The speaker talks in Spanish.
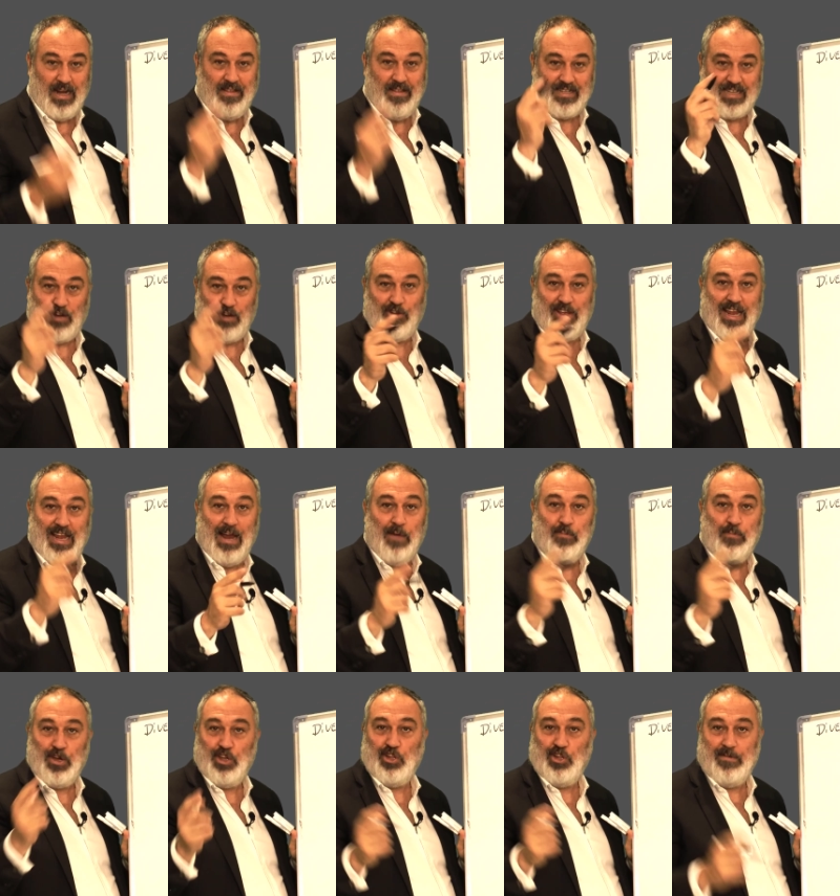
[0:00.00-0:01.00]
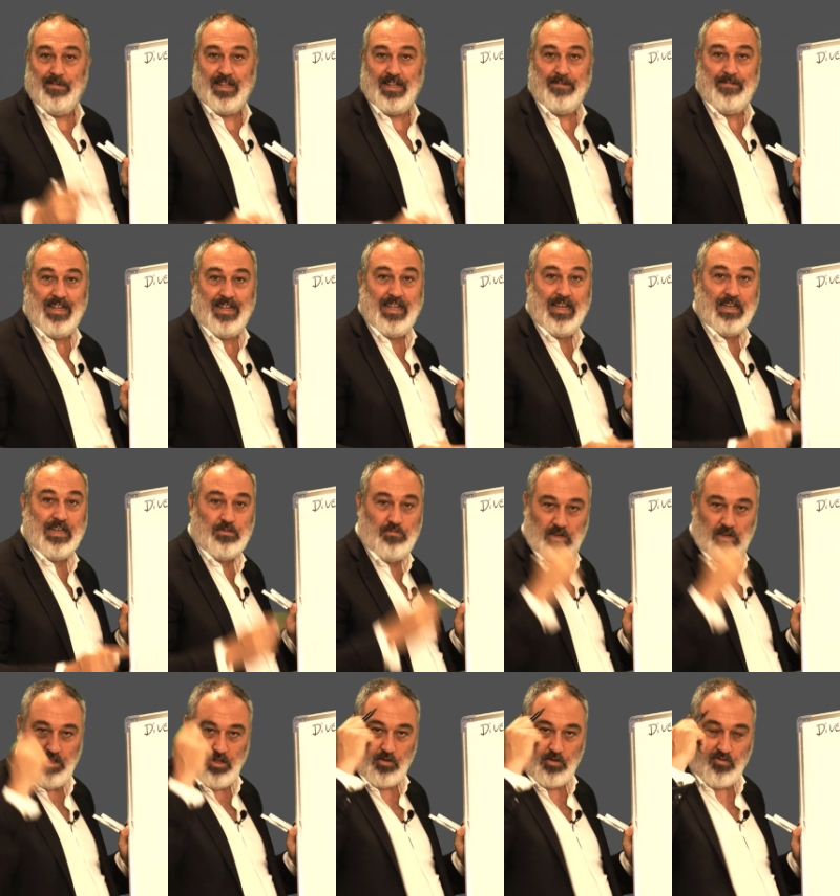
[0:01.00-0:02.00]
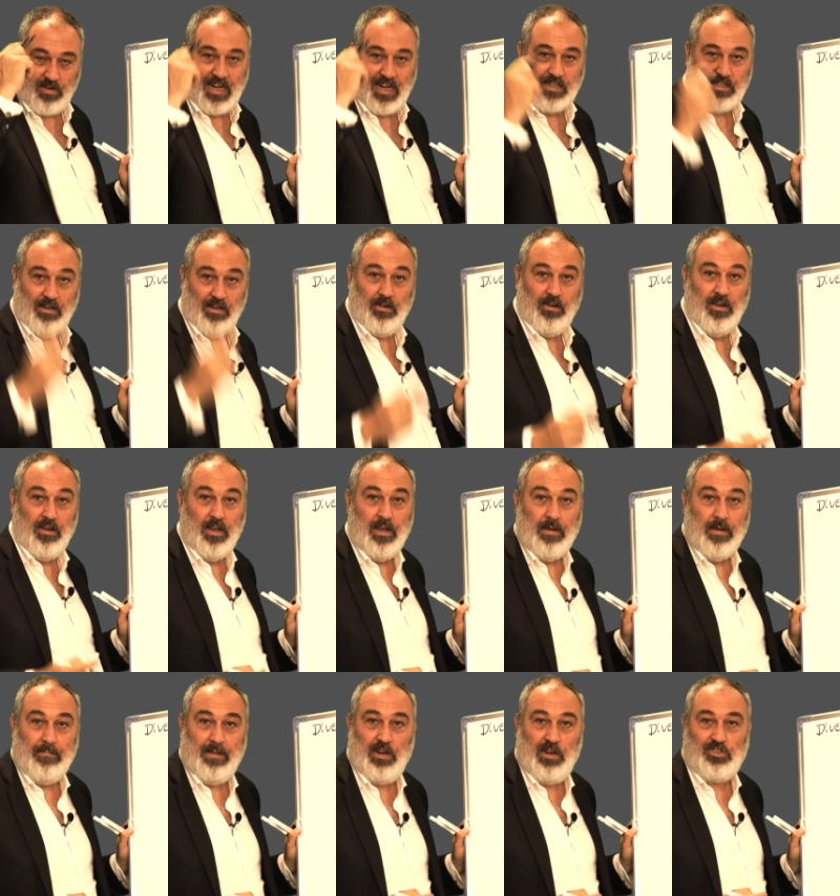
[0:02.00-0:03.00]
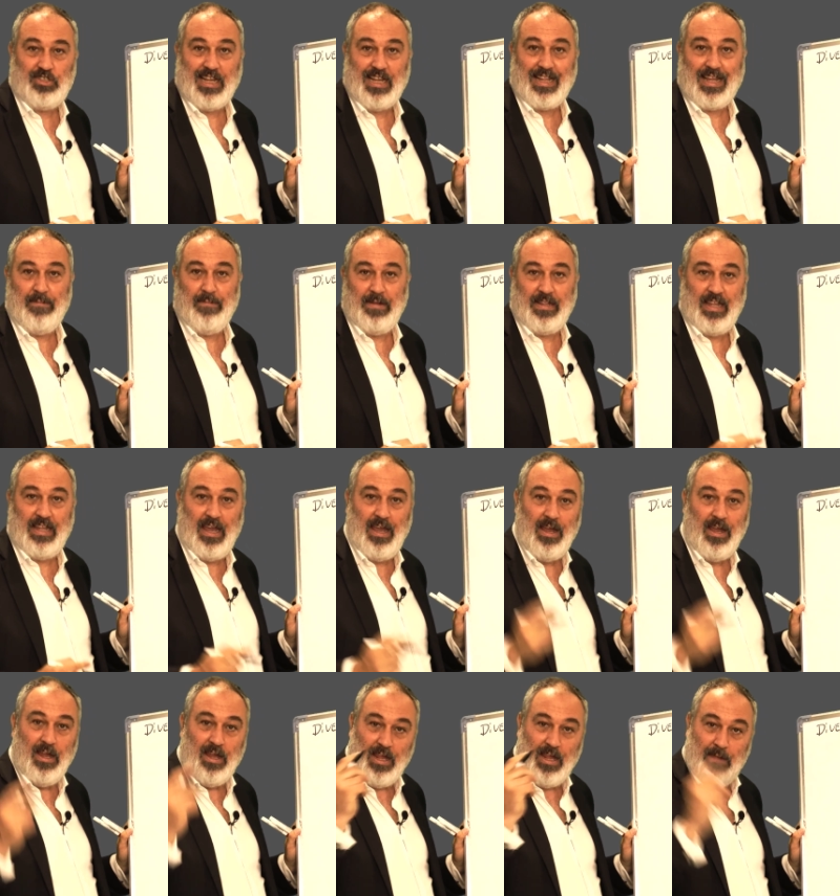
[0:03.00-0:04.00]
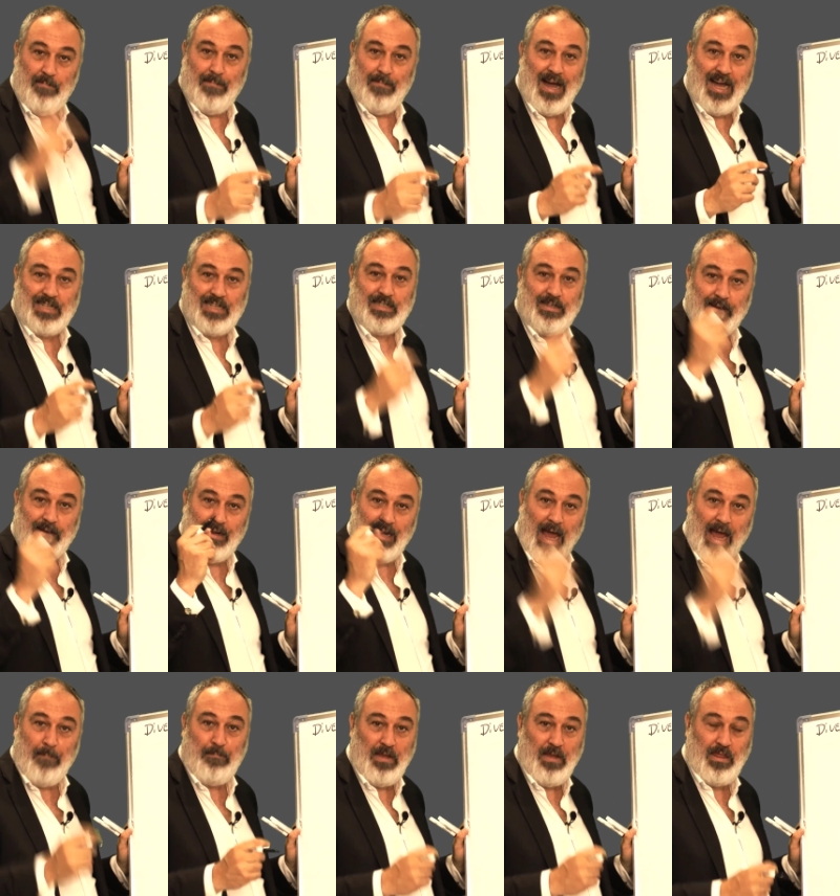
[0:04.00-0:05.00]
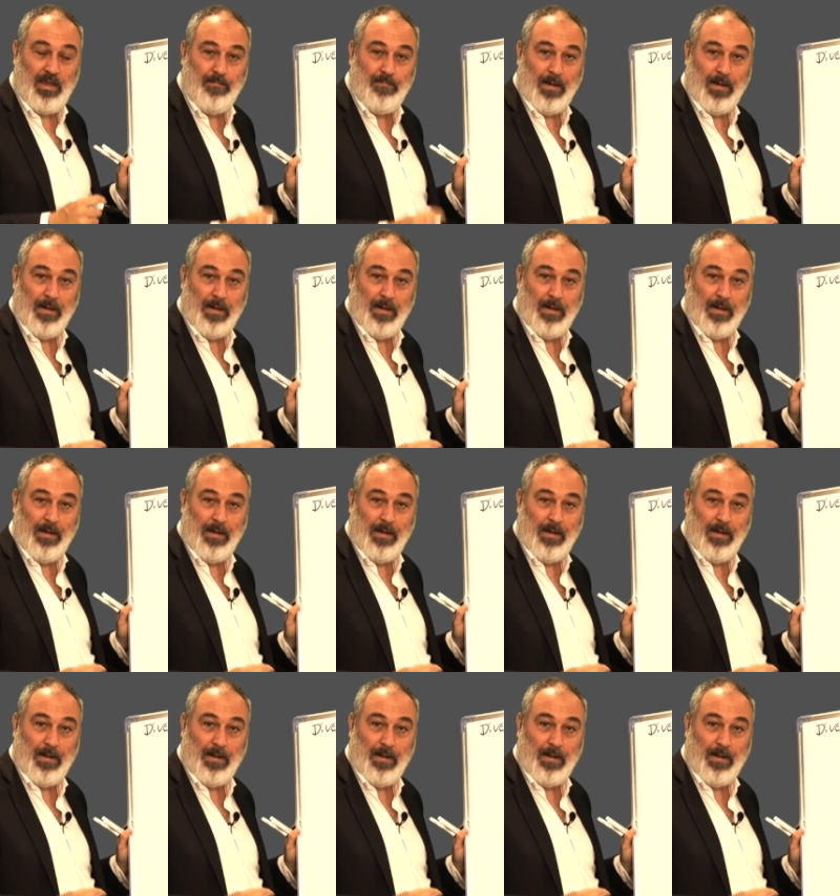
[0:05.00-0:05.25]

¿Vale? Desarrollala, un poquito de matemáticas, un poquito de currárselo, menos chat GPT y más lápiz y